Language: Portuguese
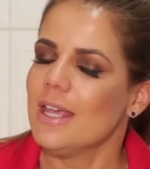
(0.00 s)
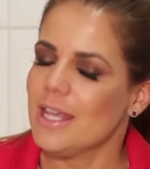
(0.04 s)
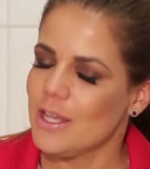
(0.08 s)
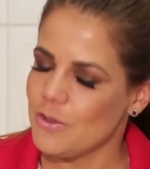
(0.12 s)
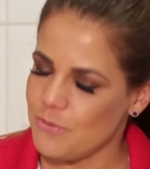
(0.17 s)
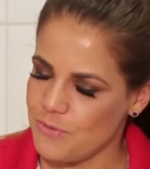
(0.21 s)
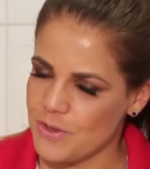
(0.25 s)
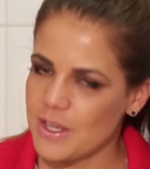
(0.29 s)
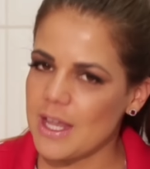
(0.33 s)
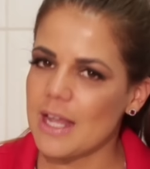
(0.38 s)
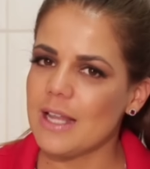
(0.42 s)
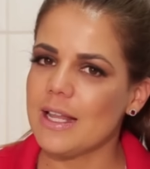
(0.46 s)

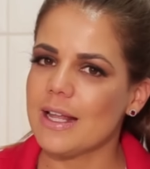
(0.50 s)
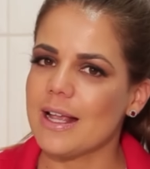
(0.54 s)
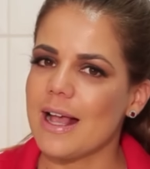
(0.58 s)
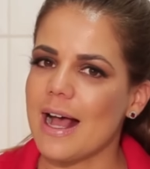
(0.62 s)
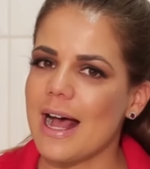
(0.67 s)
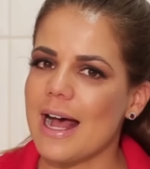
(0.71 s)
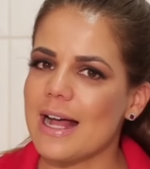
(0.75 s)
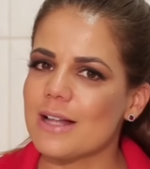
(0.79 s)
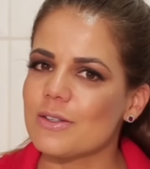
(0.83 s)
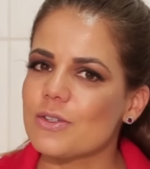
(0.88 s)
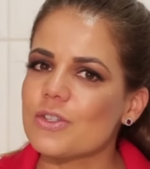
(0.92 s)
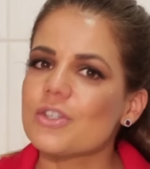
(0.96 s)
E fiquem
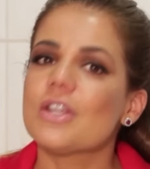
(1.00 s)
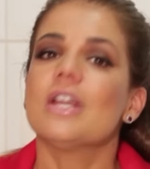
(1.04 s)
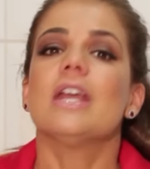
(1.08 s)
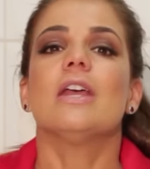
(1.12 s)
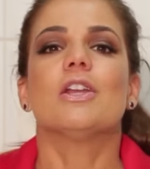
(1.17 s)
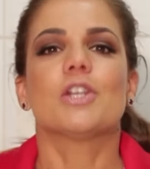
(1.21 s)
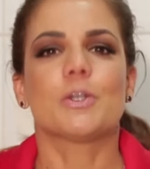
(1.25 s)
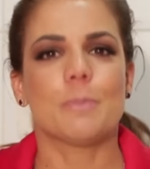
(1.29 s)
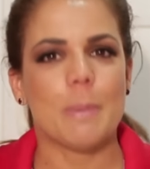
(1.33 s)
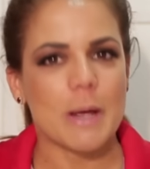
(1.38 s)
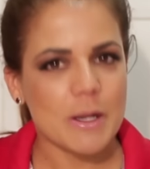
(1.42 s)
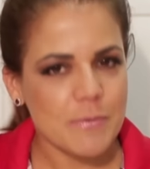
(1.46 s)
ligados,
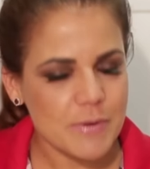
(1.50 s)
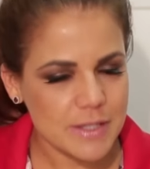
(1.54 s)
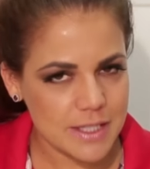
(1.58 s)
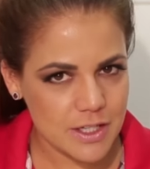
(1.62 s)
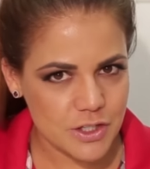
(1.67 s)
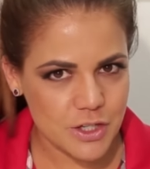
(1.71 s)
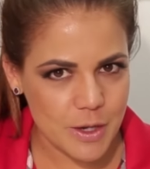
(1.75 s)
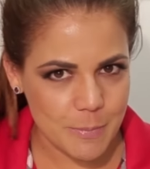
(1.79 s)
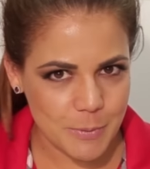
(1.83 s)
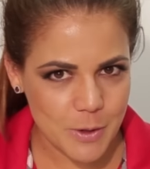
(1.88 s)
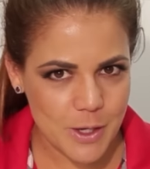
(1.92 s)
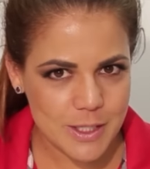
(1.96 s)
espero
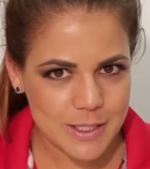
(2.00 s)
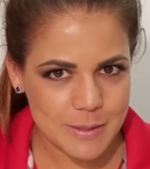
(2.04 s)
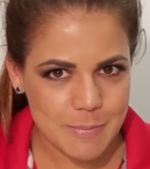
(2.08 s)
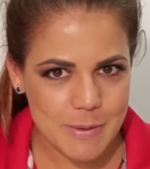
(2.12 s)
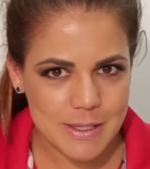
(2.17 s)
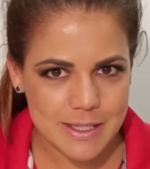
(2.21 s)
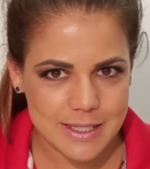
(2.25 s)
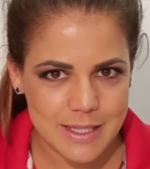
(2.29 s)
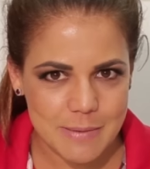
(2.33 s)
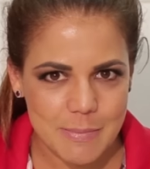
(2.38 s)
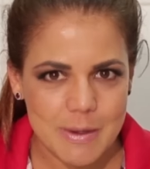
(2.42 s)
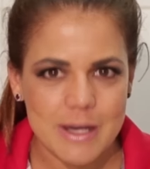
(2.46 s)
vocês na
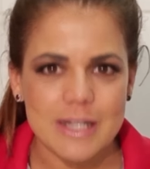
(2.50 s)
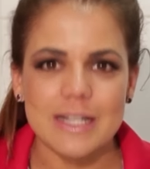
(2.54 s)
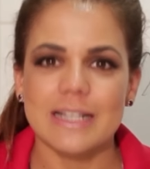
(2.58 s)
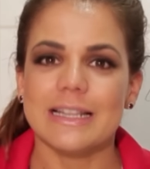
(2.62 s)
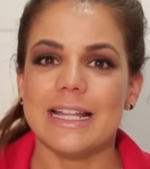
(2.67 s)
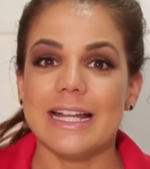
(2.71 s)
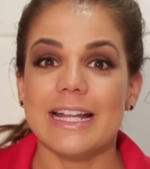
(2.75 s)
próxima semana.